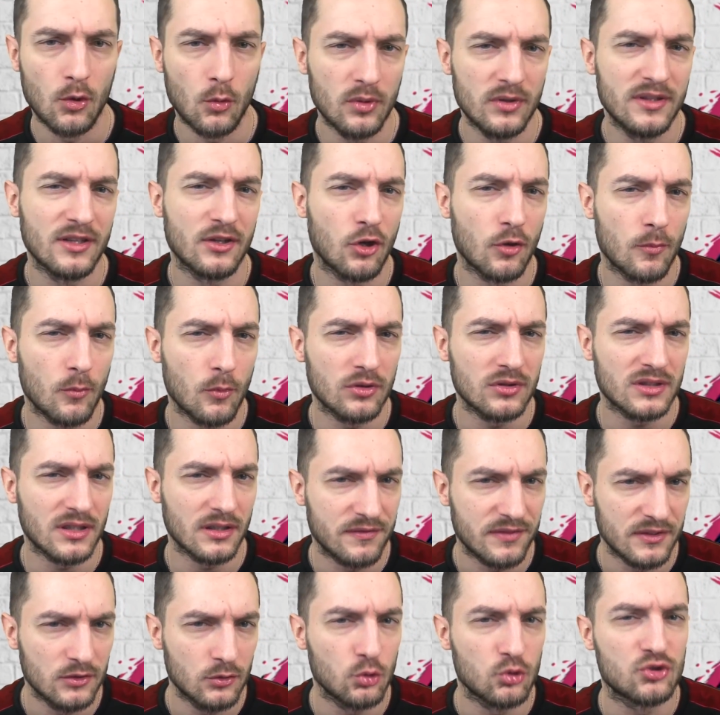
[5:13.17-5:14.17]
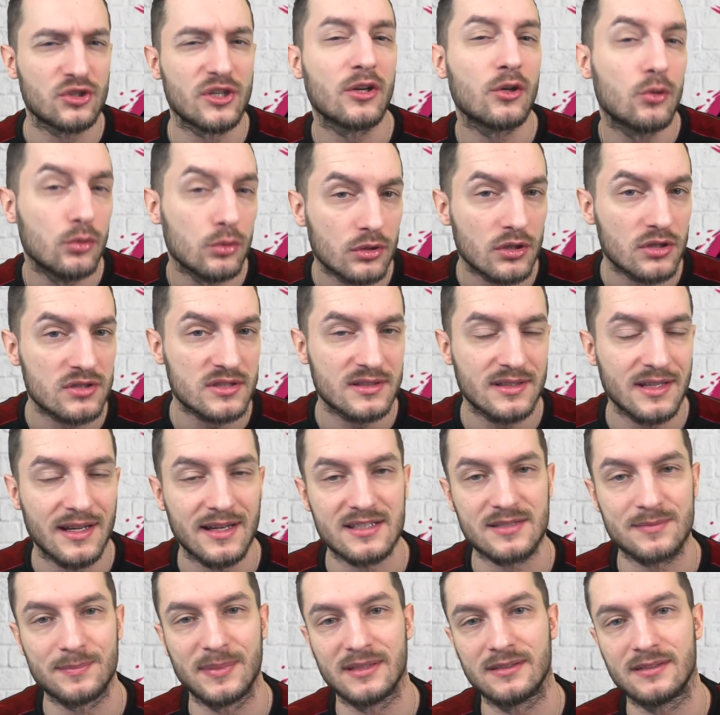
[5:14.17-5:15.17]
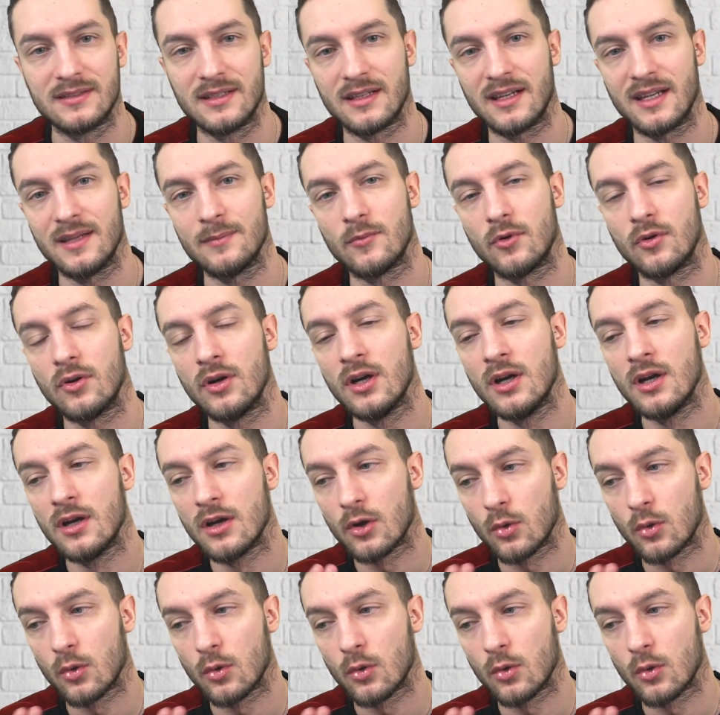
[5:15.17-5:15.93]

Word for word: Quindi con molta fiducia e curiosità aspetteremo